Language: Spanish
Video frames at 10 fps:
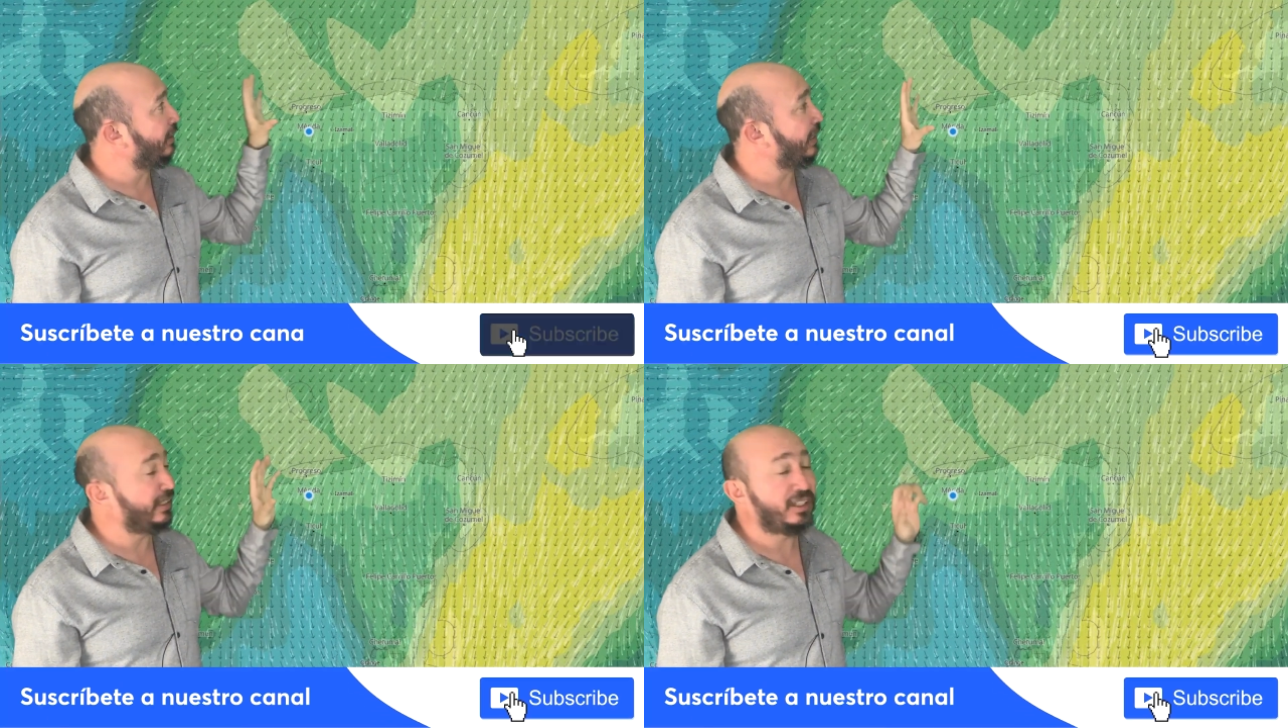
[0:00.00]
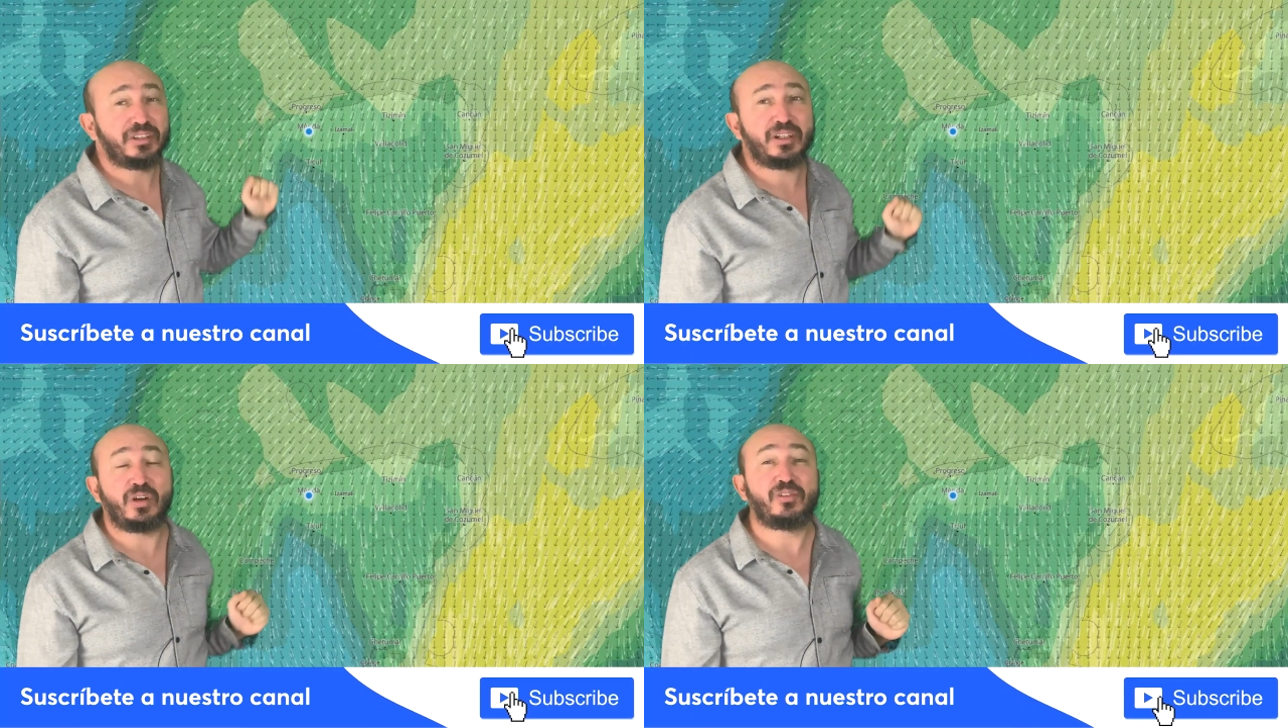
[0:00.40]
la región
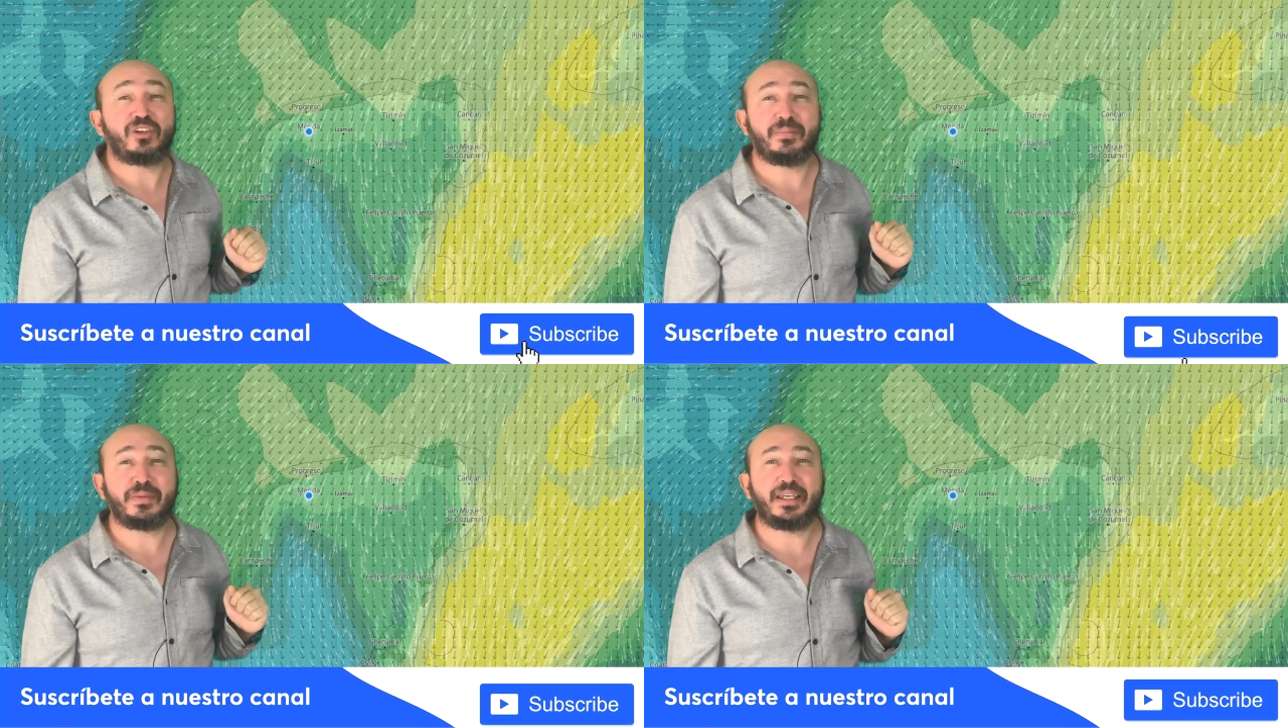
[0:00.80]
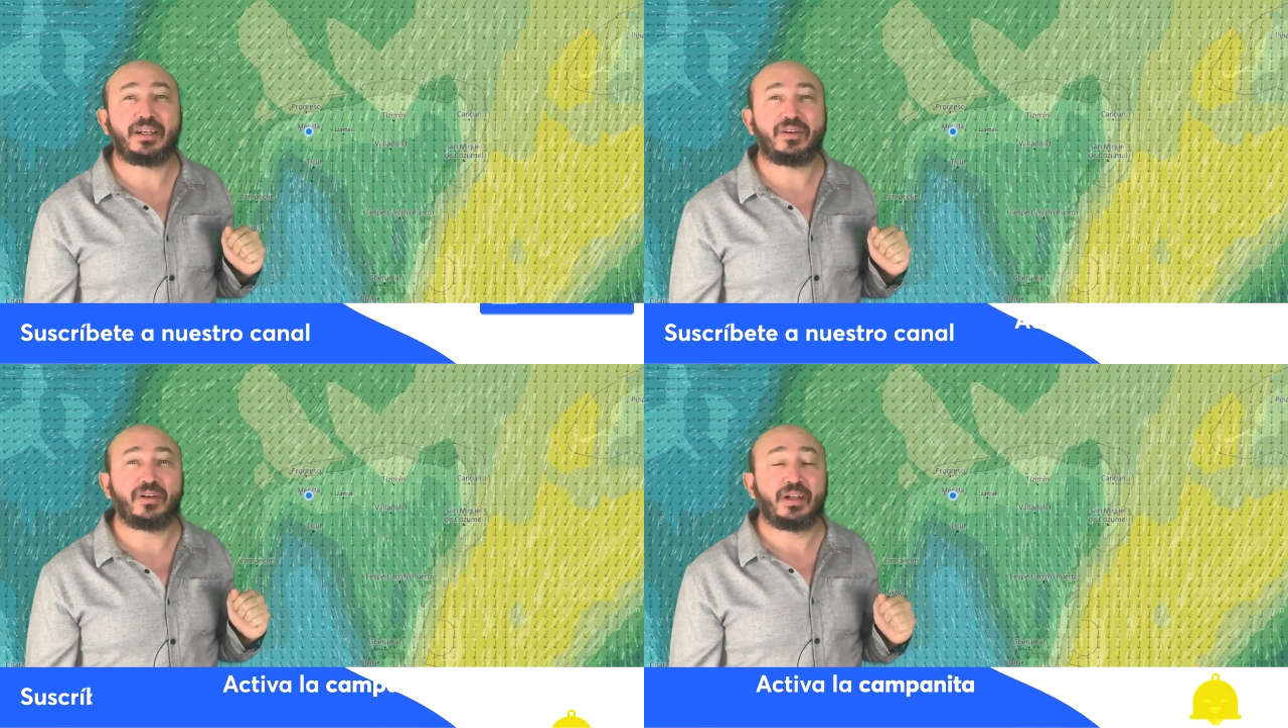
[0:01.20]
del Golfo de
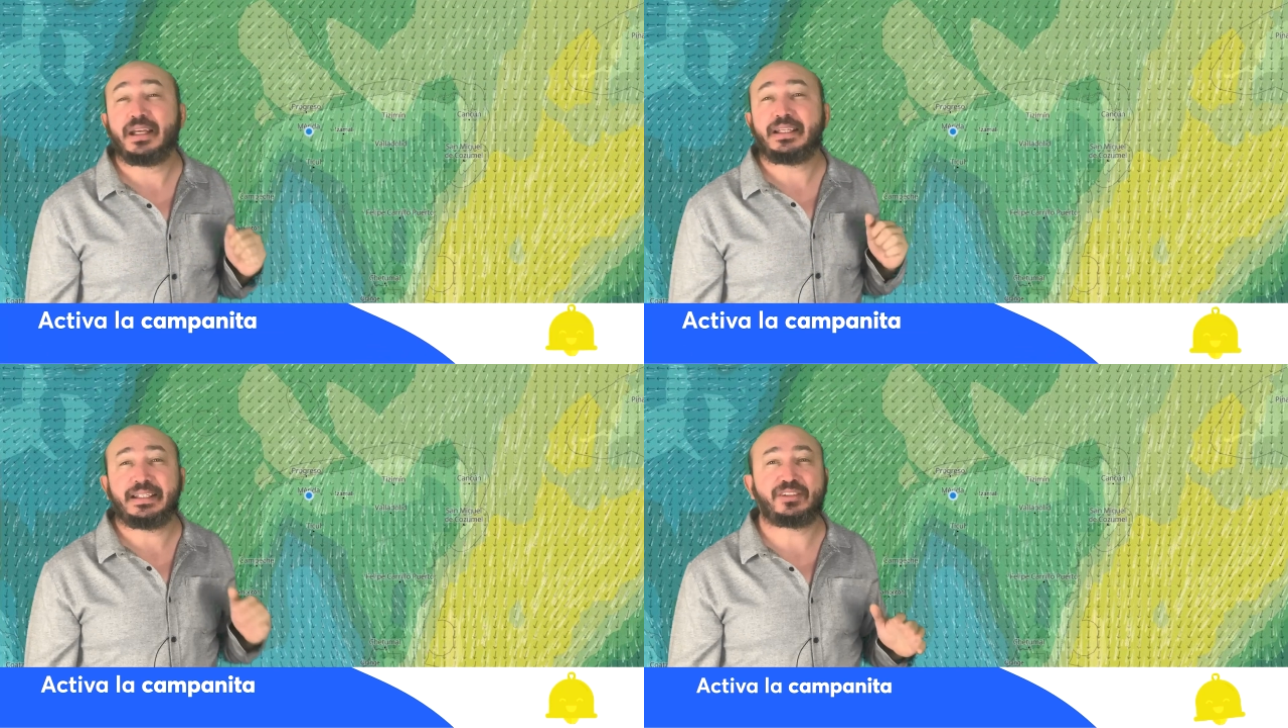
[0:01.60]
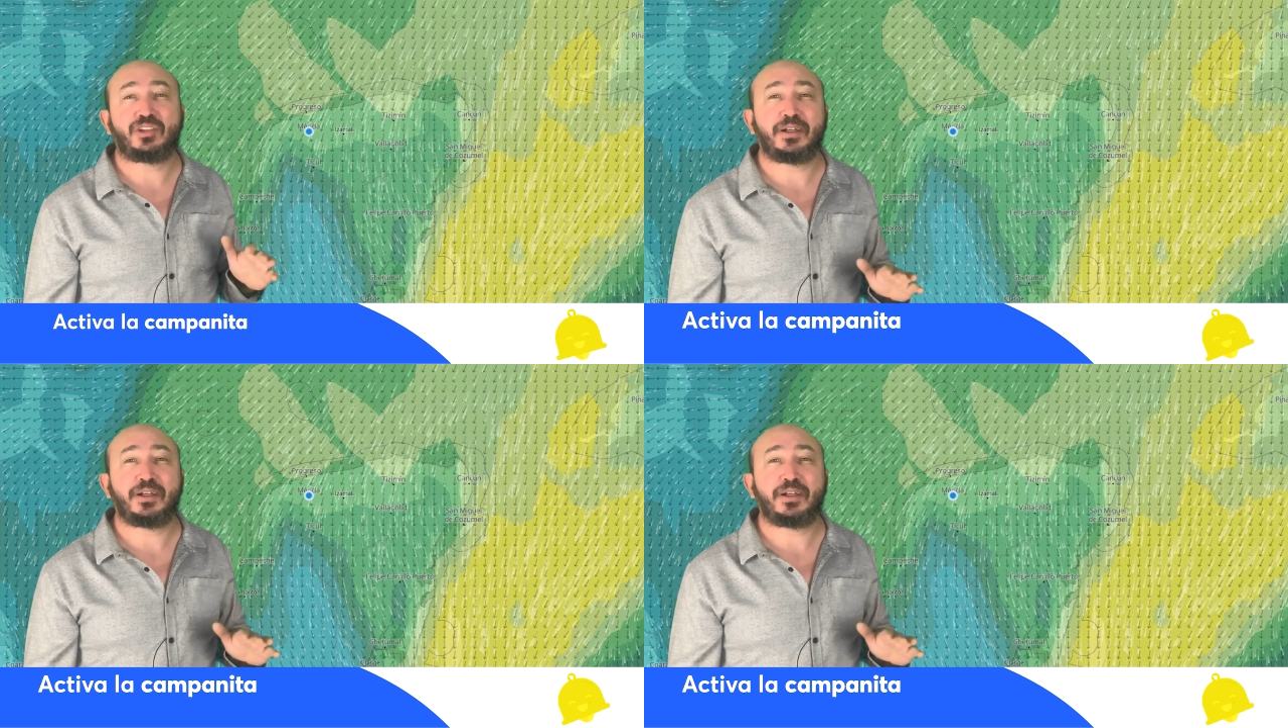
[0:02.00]
México y esto